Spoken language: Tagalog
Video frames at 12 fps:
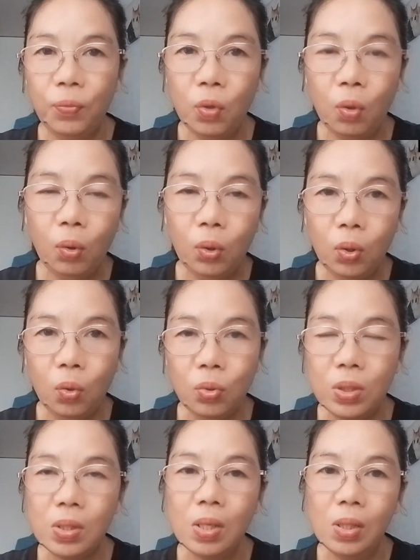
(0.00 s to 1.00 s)
dog
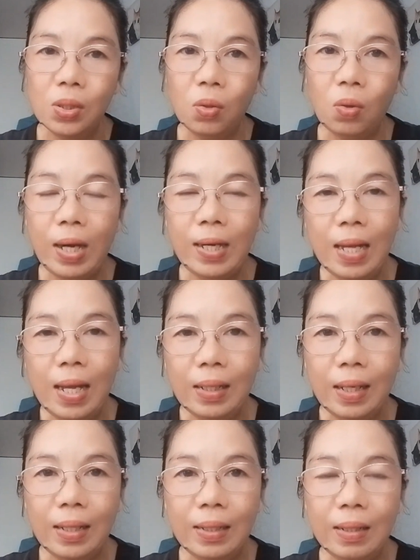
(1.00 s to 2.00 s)
clothes. So,
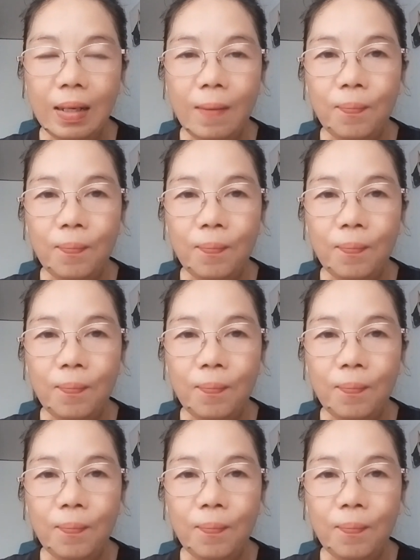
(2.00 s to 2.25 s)
kailangan